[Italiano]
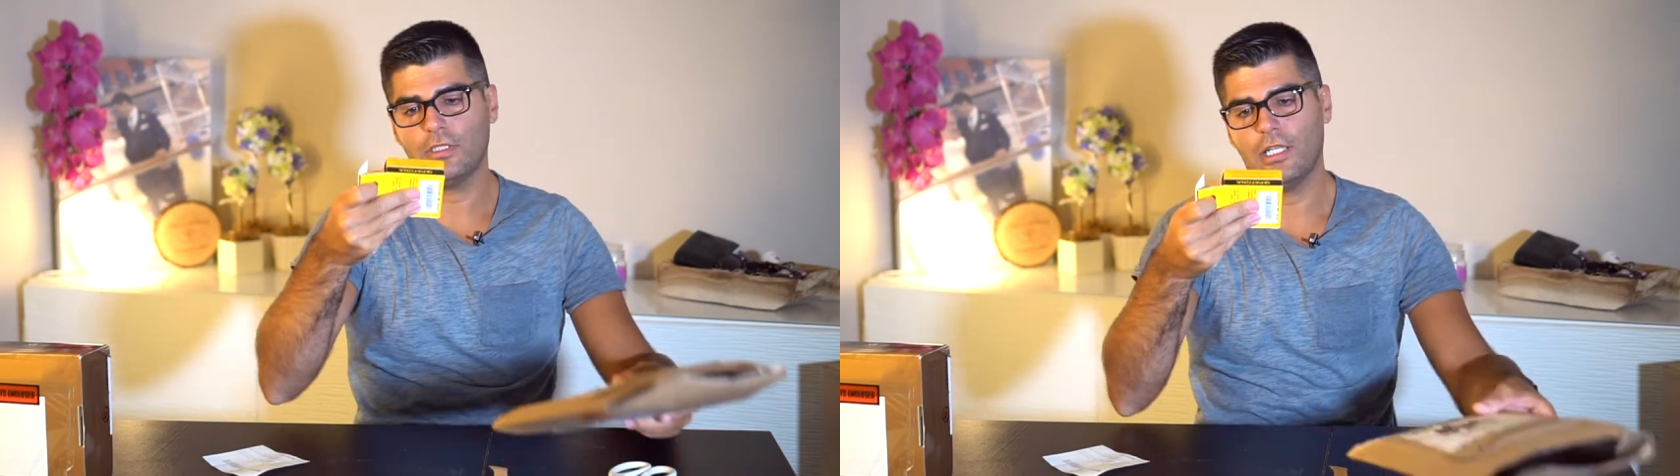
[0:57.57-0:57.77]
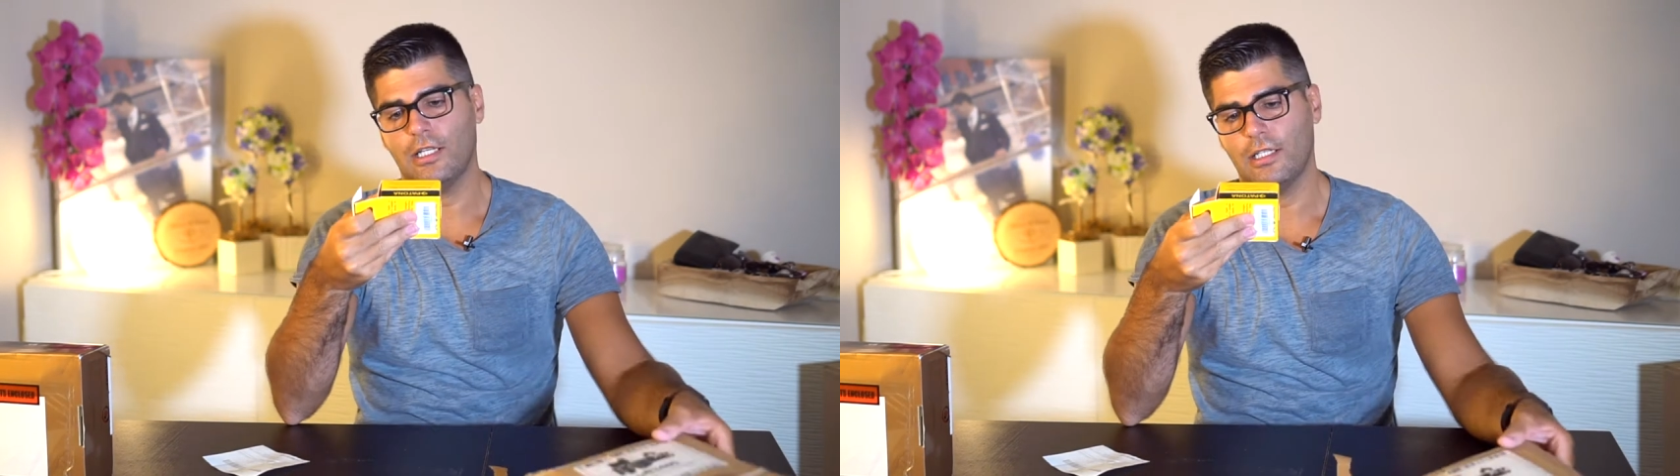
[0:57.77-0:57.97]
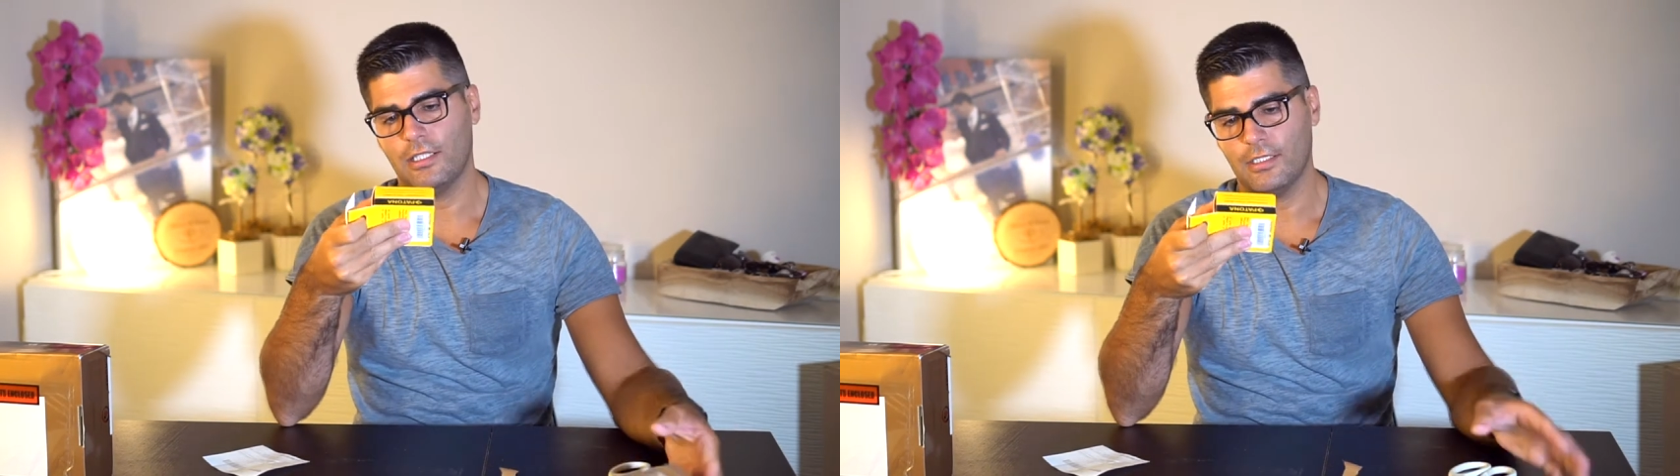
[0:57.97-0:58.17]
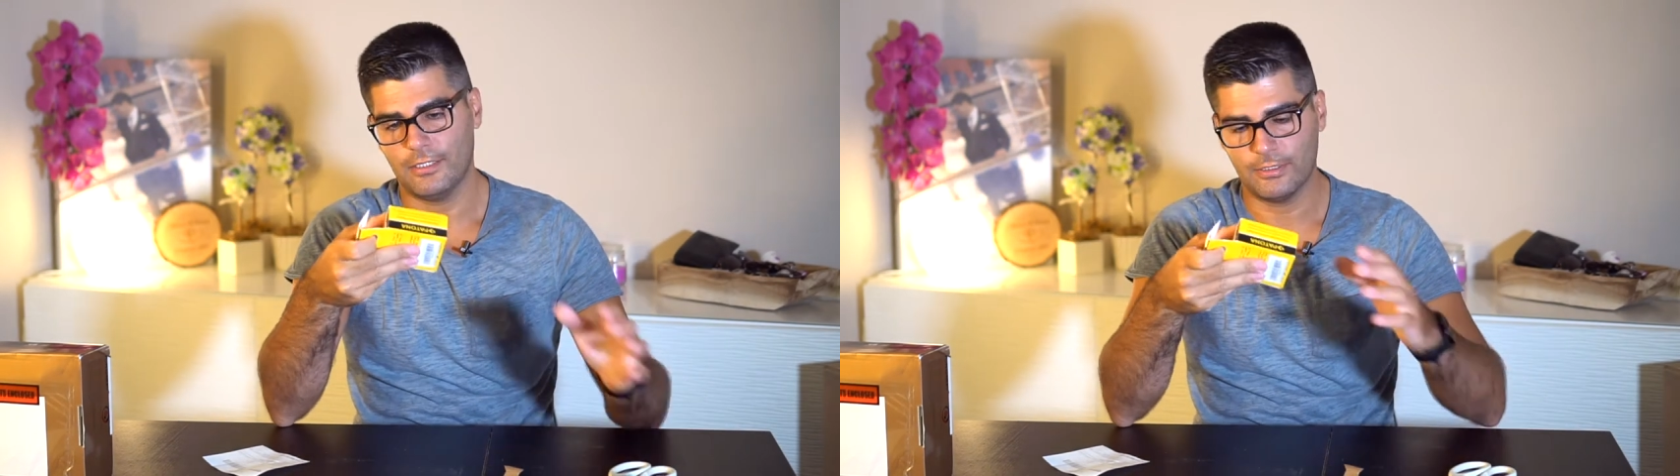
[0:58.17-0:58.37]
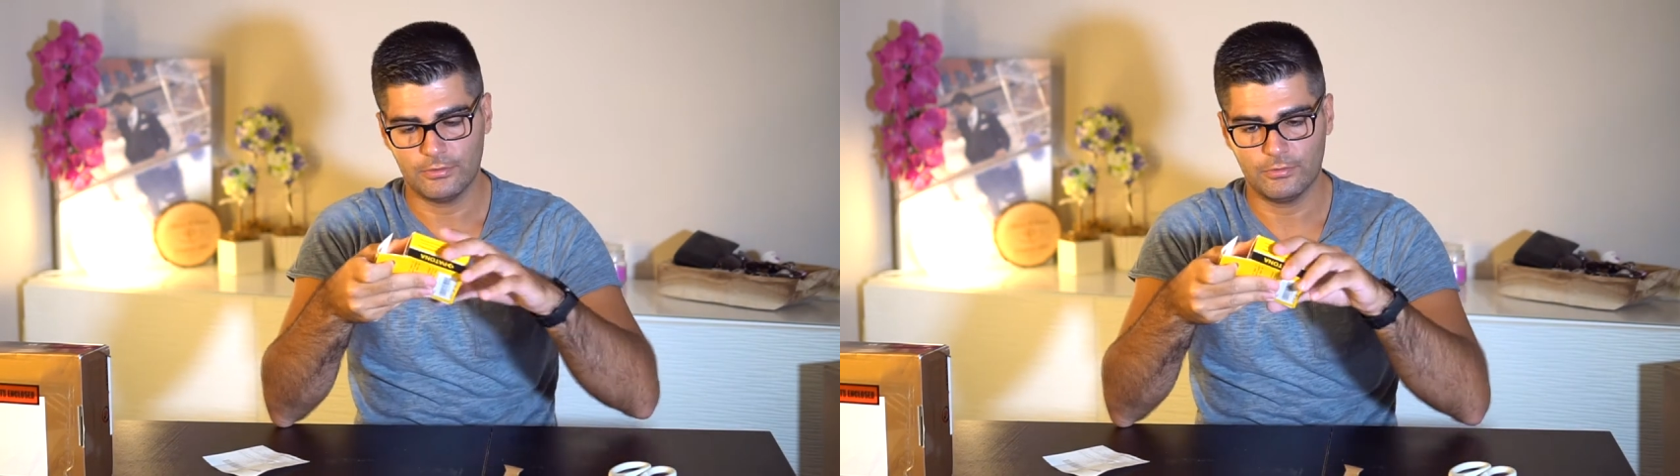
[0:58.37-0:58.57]

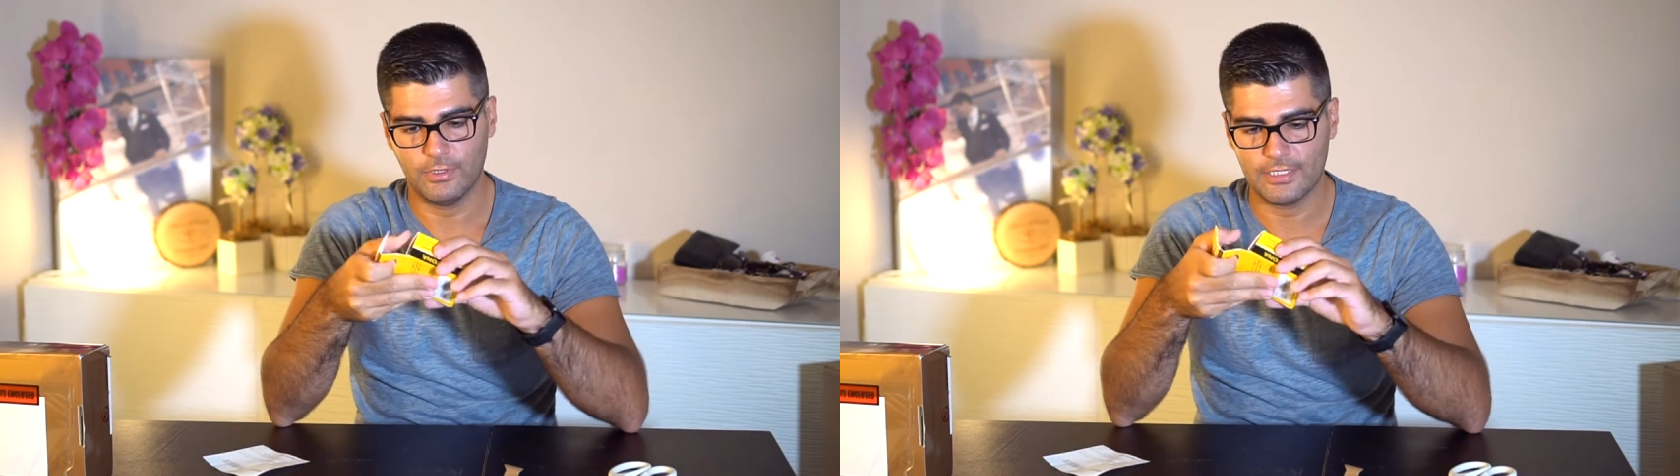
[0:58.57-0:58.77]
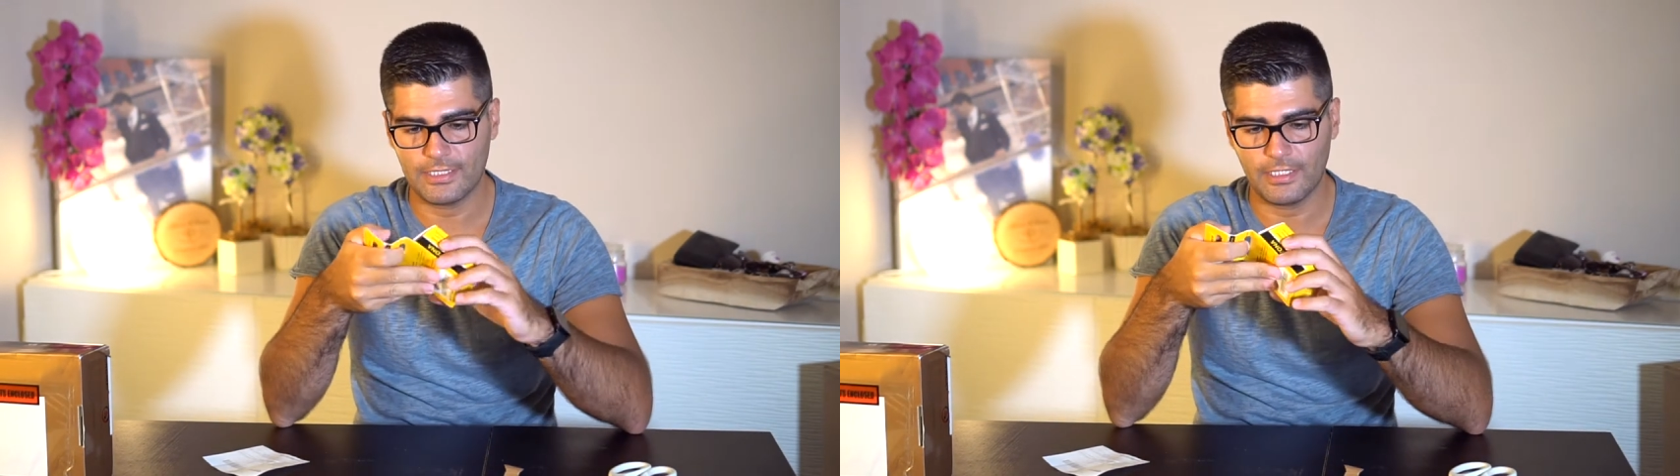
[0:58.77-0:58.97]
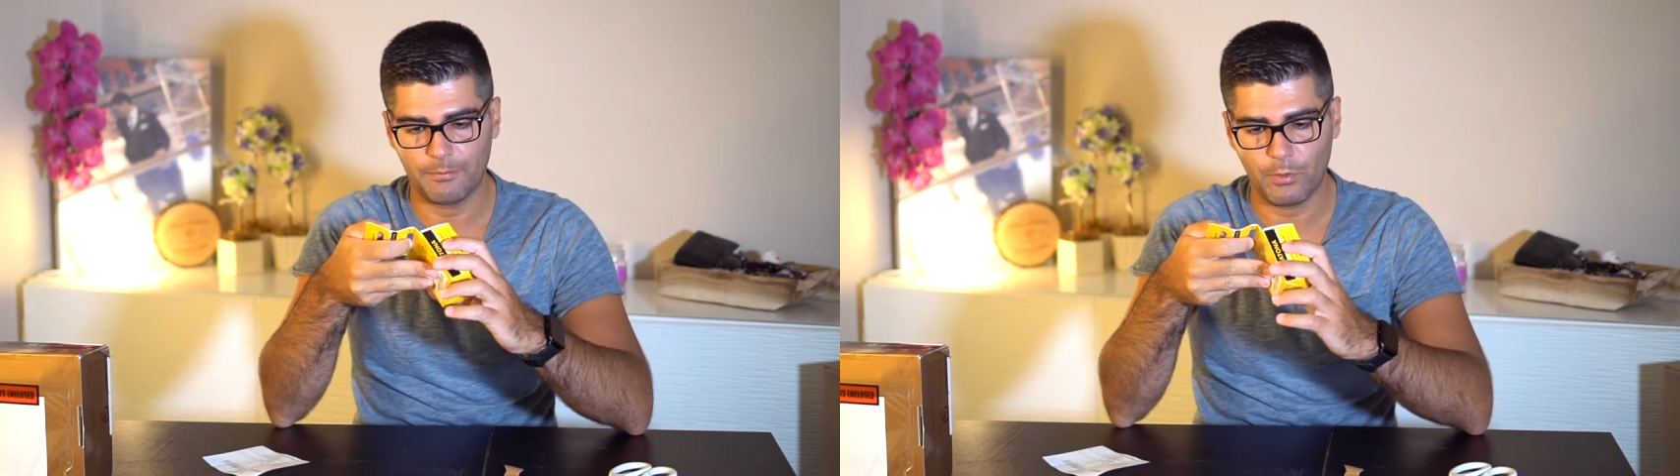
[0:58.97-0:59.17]
a questa è